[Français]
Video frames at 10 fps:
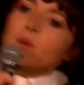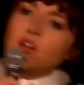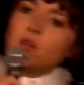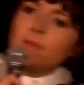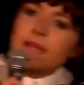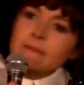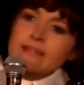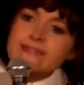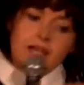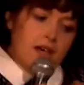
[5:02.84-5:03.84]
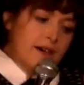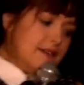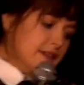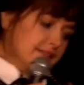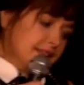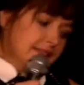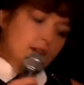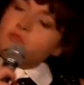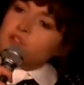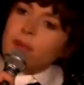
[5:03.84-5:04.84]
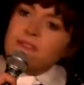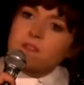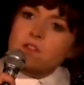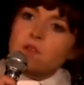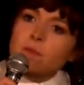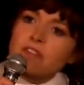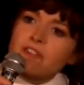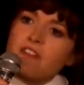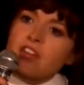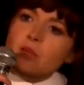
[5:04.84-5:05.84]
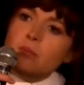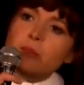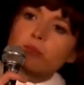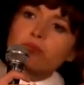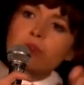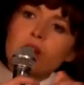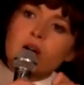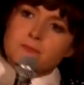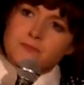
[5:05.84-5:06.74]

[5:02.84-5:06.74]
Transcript: soir, le mec m'a dit Ça t'érange pas si je te gifle avec mes boules